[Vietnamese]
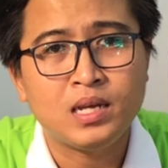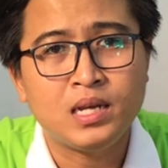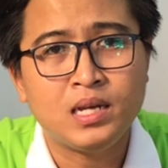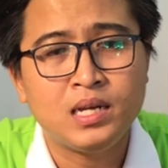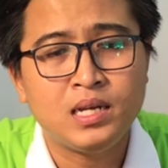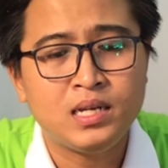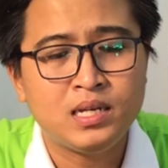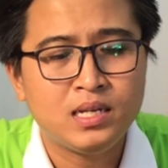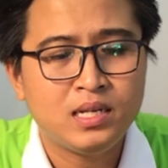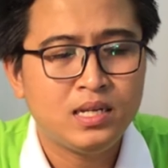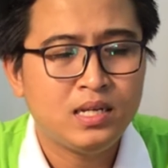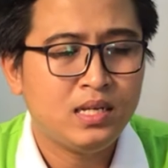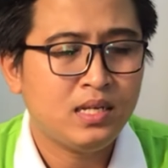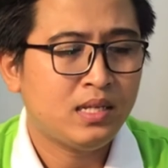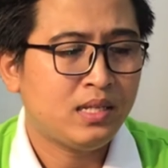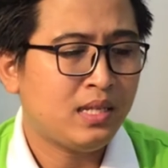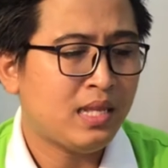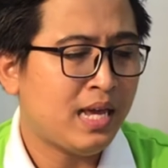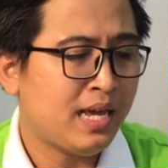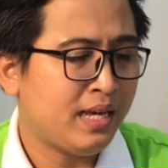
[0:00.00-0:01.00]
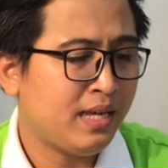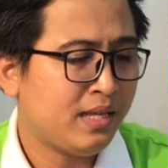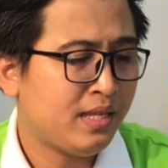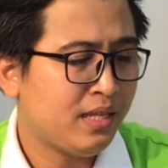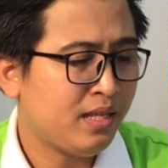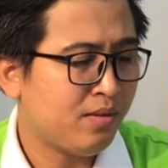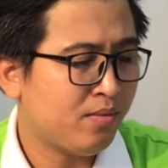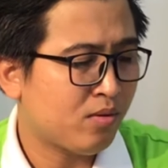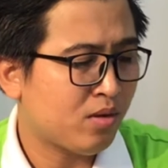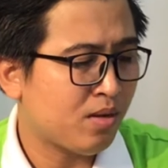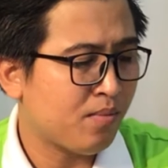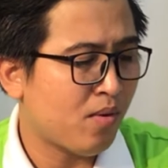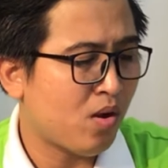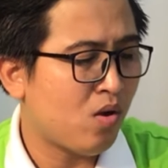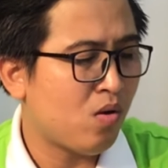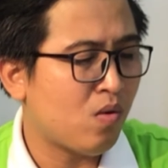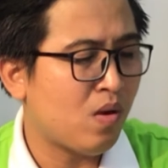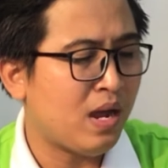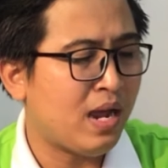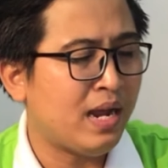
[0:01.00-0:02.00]
à, đây như một cái
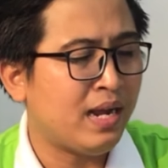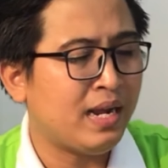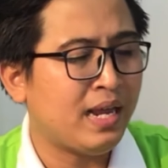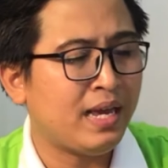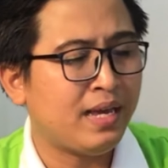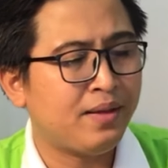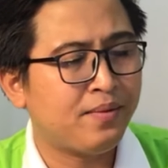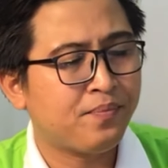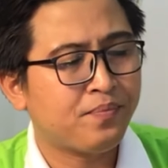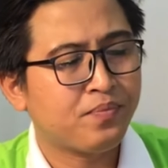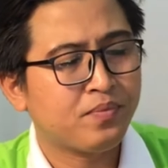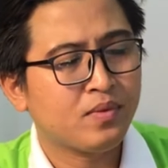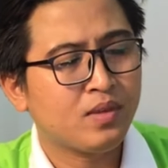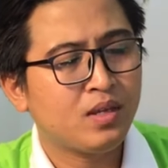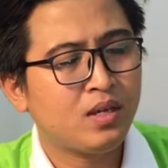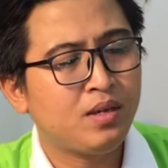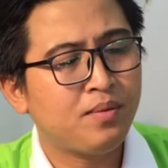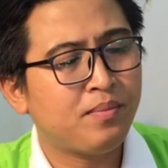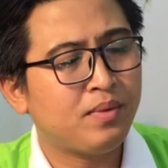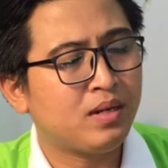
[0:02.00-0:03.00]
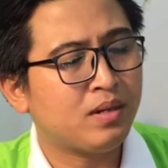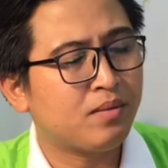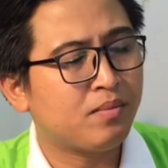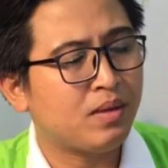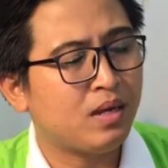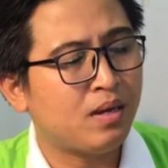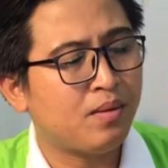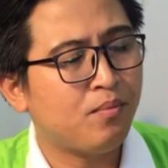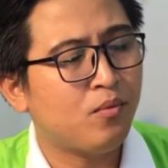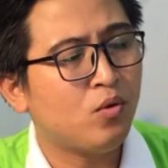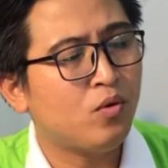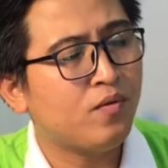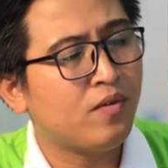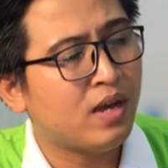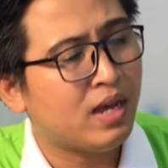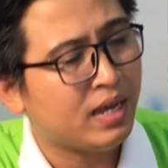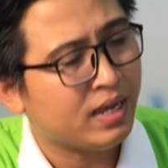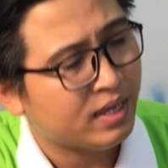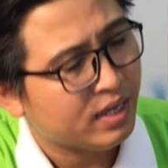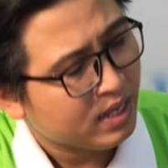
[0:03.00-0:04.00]
bó hoa này khi mình à, mua
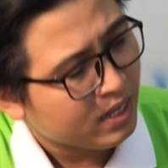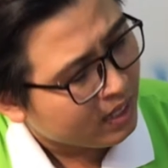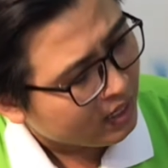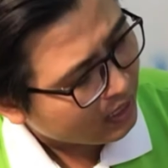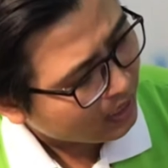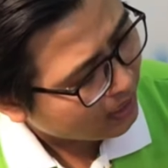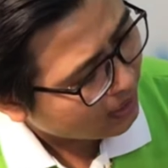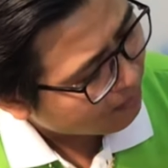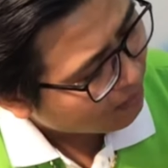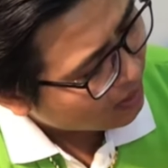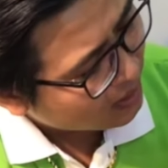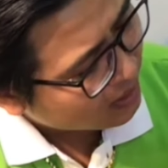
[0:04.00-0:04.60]
về thì